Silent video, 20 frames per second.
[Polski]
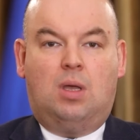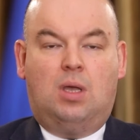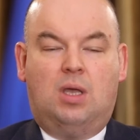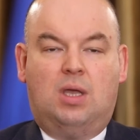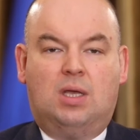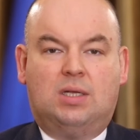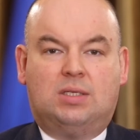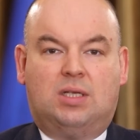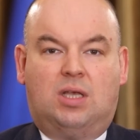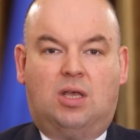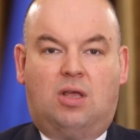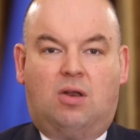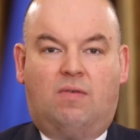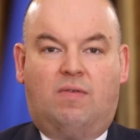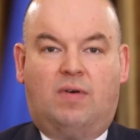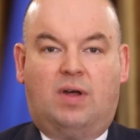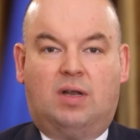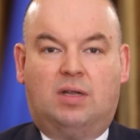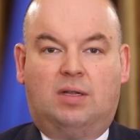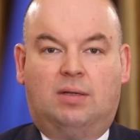i jest
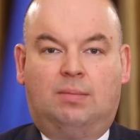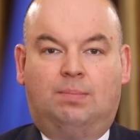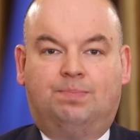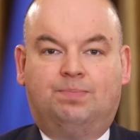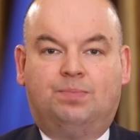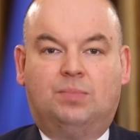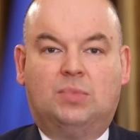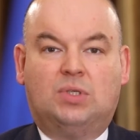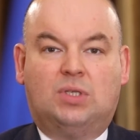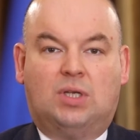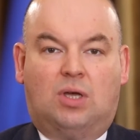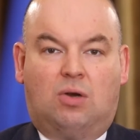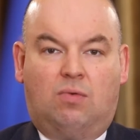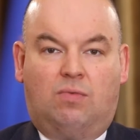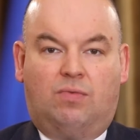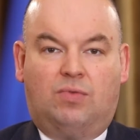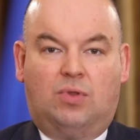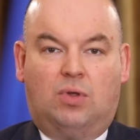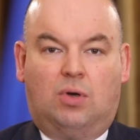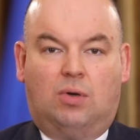kierowany
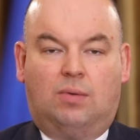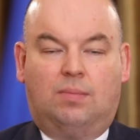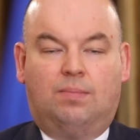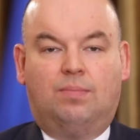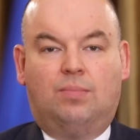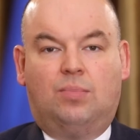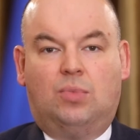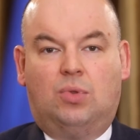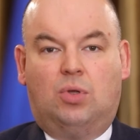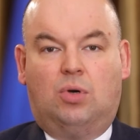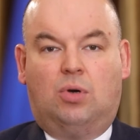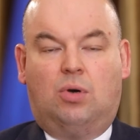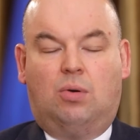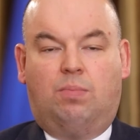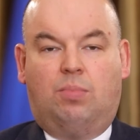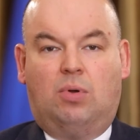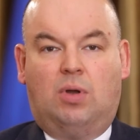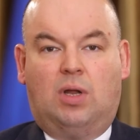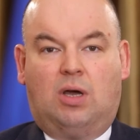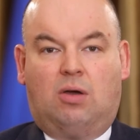zarówno do
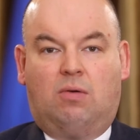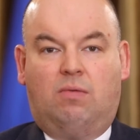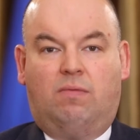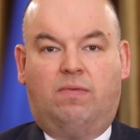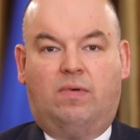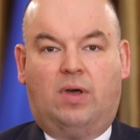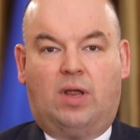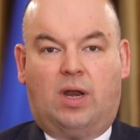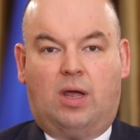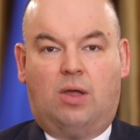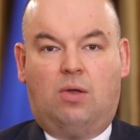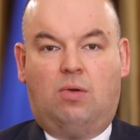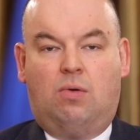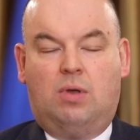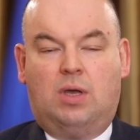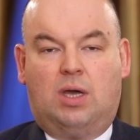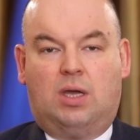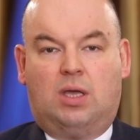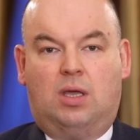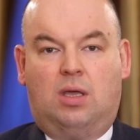Polaków w kraju,
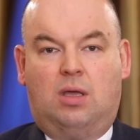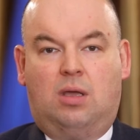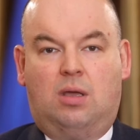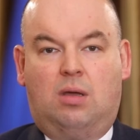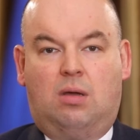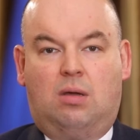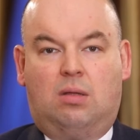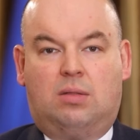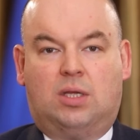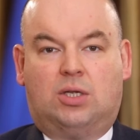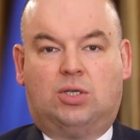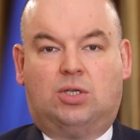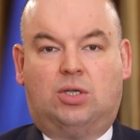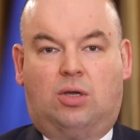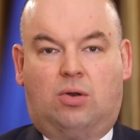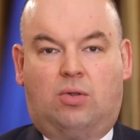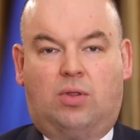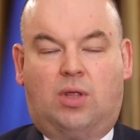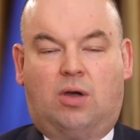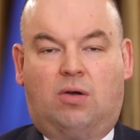jak i naszych
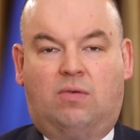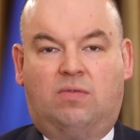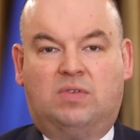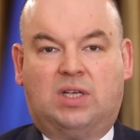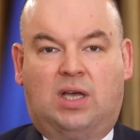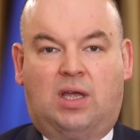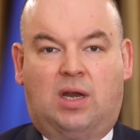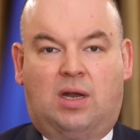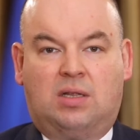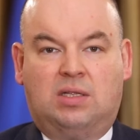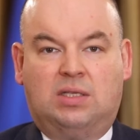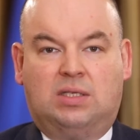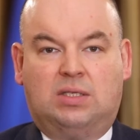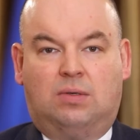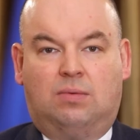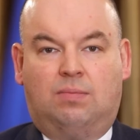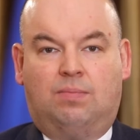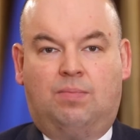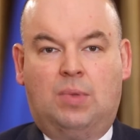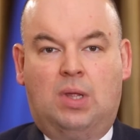rodaków za granicą
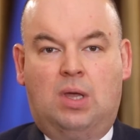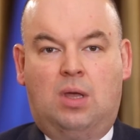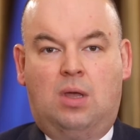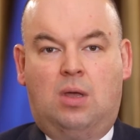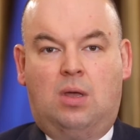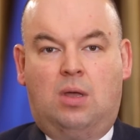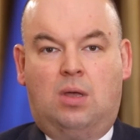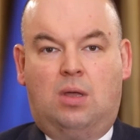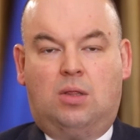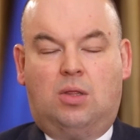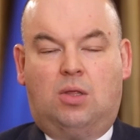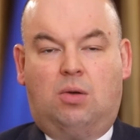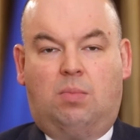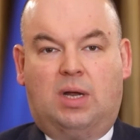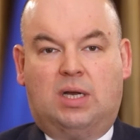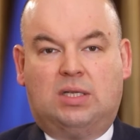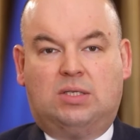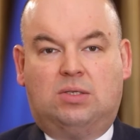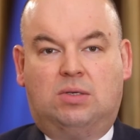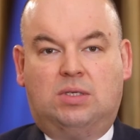to
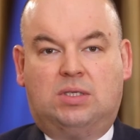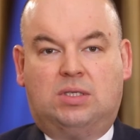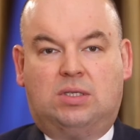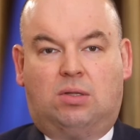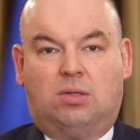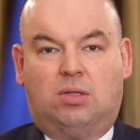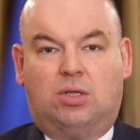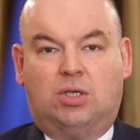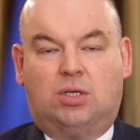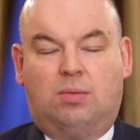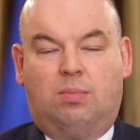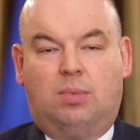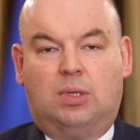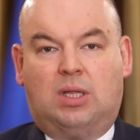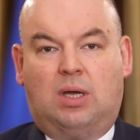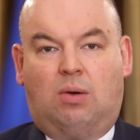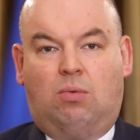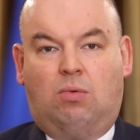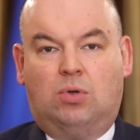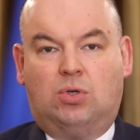bardzo istotne, żeby
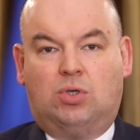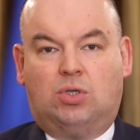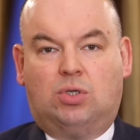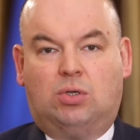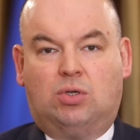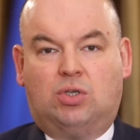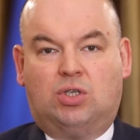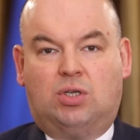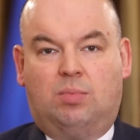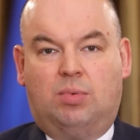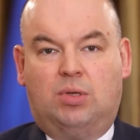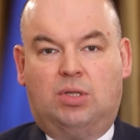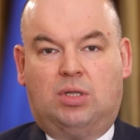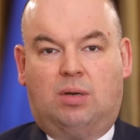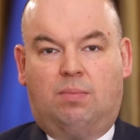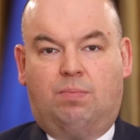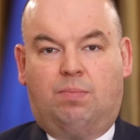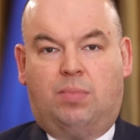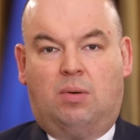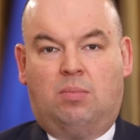ta łączność, żeby
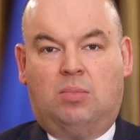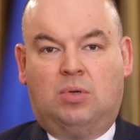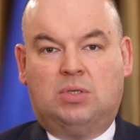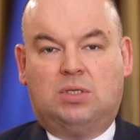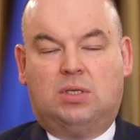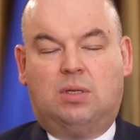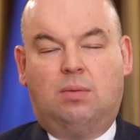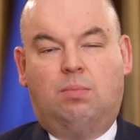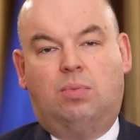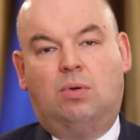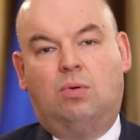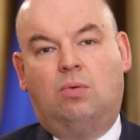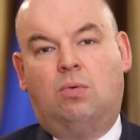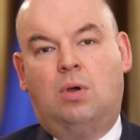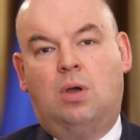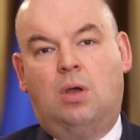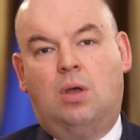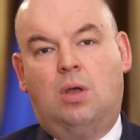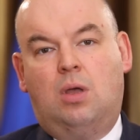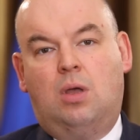ten pomost był